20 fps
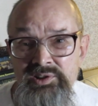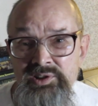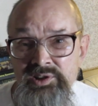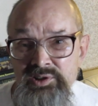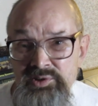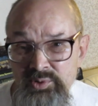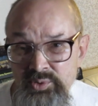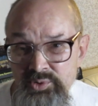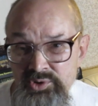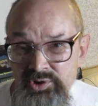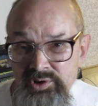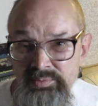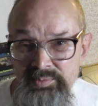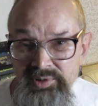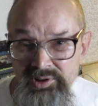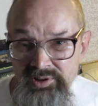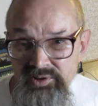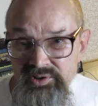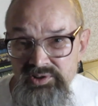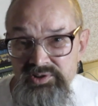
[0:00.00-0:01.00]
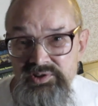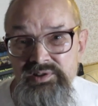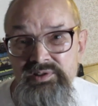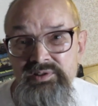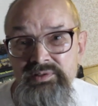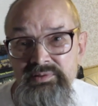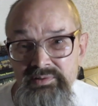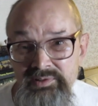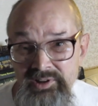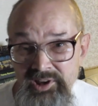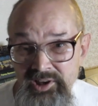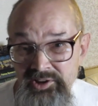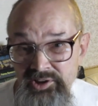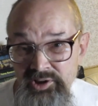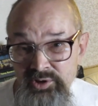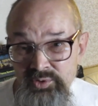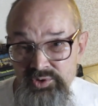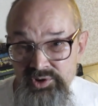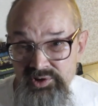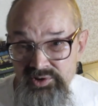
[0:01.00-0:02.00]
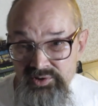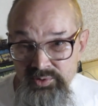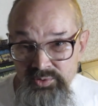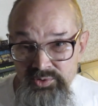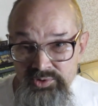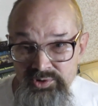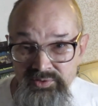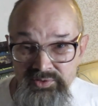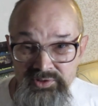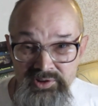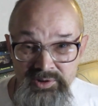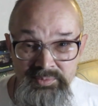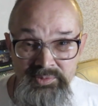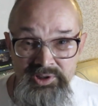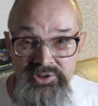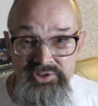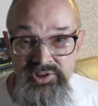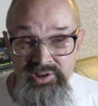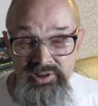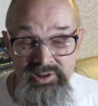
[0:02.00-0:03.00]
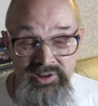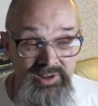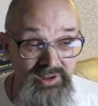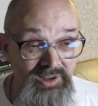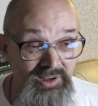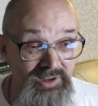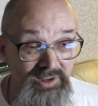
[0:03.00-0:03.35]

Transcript: Если исключить Битлз, как я уже исключил в самом начале,